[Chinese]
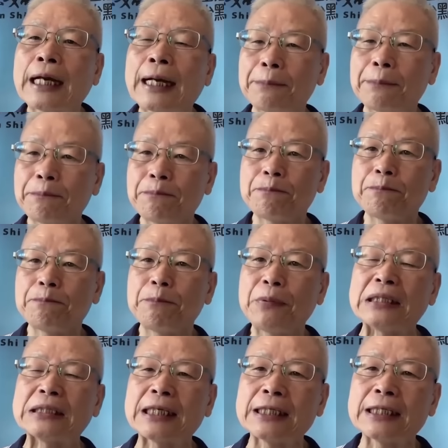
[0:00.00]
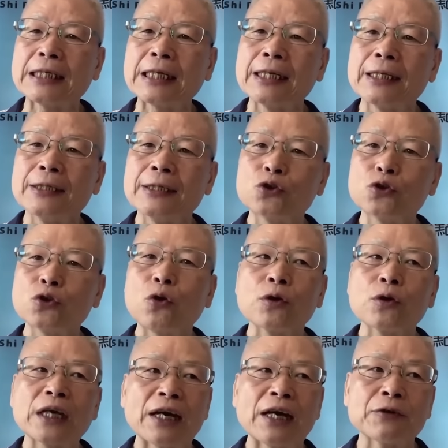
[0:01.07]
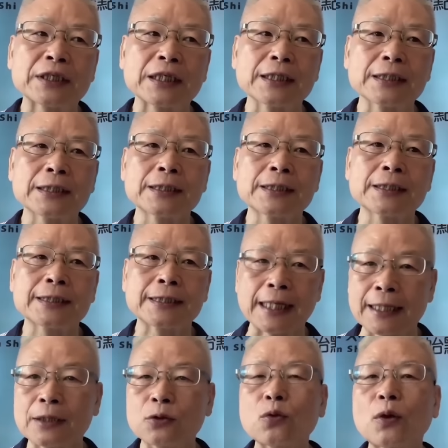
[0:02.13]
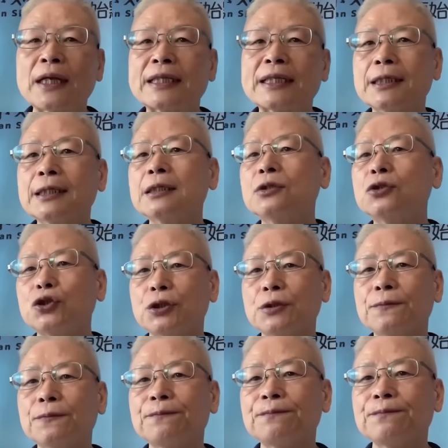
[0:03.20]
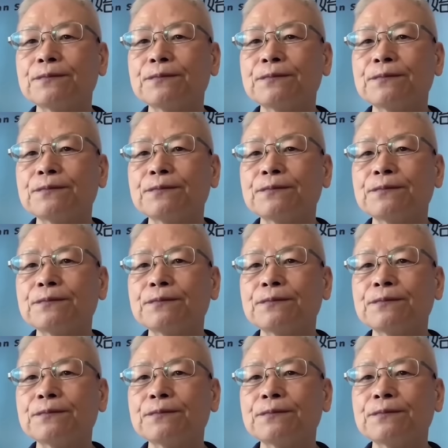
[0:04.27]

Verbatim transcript: 它变成一个很重要的诊断依据。